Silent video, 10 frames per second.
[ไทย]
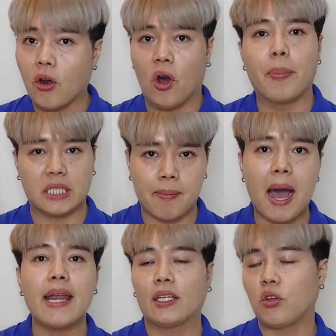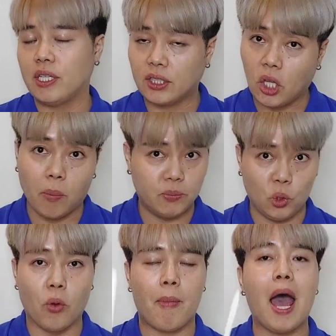ก่อนออกไปจากบ้านอ่ะตัวนี้ตอบโจ
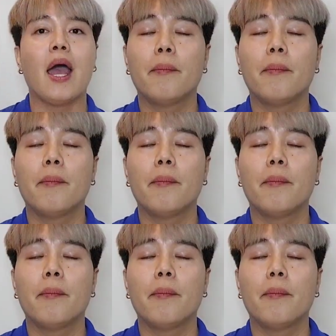ทย์มาก